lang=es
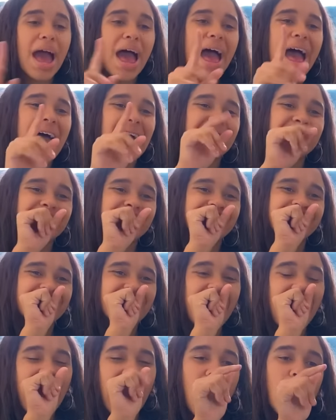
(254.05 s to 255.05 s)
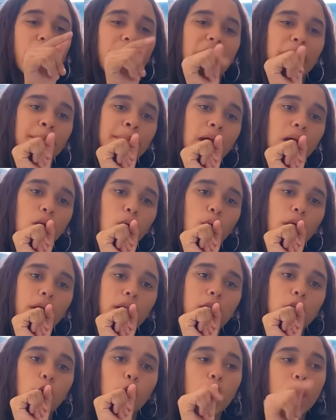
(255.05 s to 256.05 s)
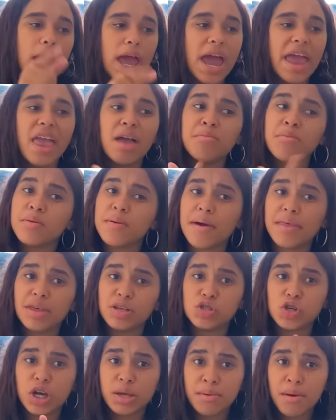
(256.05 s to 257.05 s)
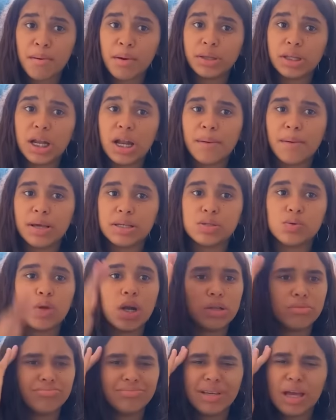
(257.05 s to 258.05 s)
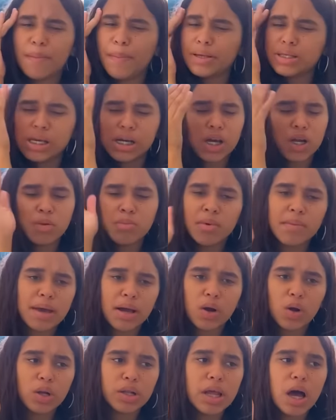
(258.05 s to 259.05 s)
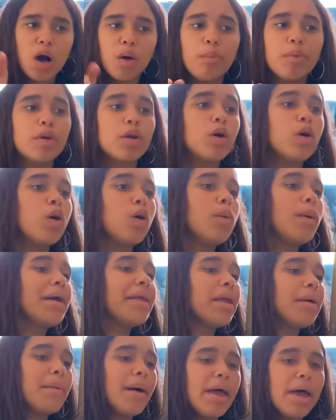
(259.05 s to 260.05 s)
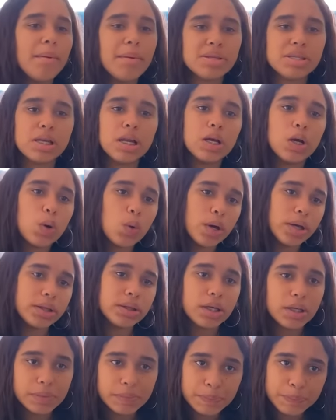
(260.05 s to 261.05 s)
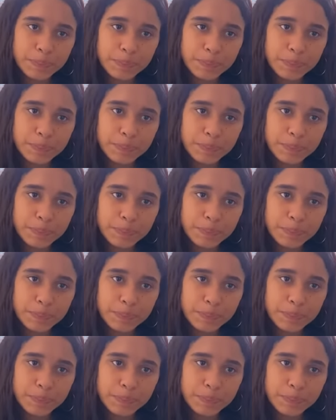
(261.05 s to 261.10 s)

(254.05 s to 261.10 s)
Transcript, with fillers: Ah, ahora que me acuerdo, ella me había dicho que iba a botar la basura. ¿Qué pasa que no me había acordado? Pero vaya, vaya, a ver si la encuentro.